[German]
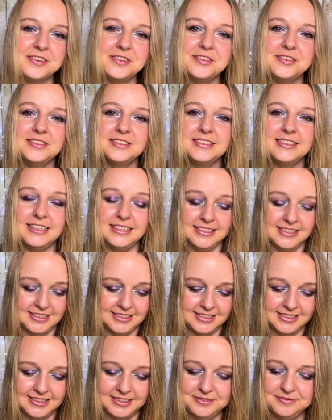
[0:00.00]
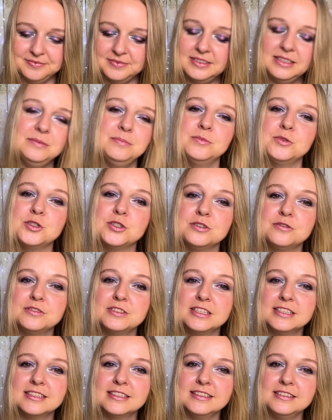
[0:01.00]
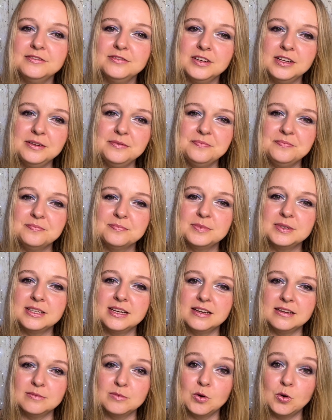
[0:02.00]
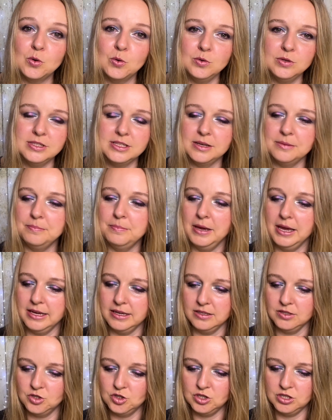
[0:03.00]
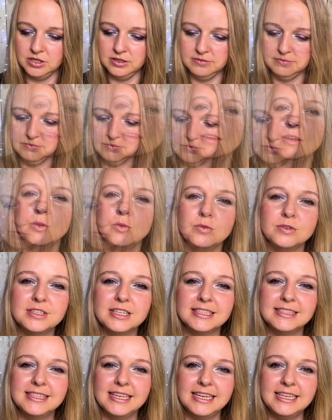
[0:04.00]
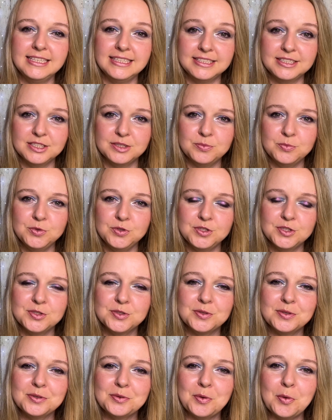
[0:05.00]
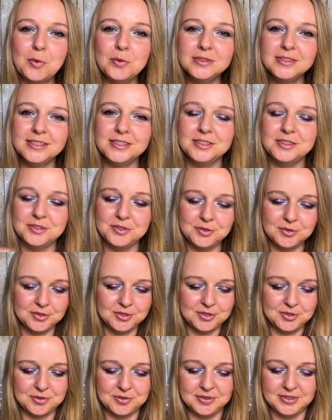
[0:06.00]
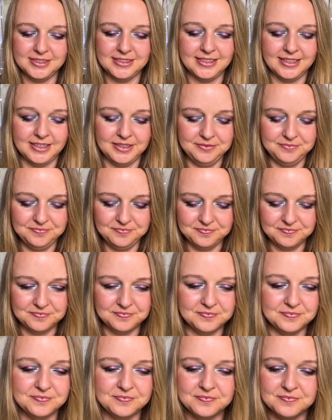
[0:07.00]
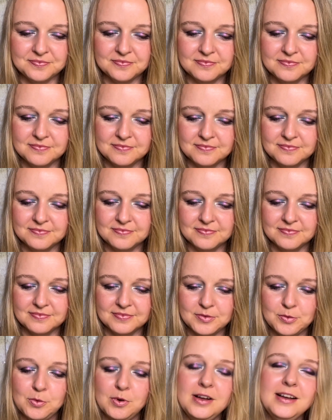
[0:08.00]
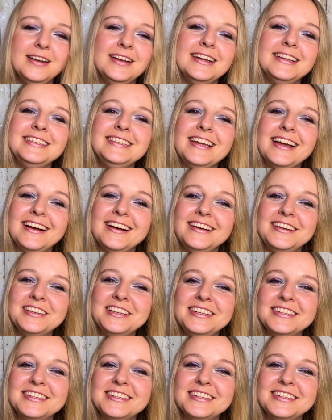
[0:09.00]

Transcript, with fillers: und dass der Lippenstift, der drin war, mit einem rosa Packaging. Und tatsächlich, das müsste so ein rosiger Nude-Ton sein. Oh, genial!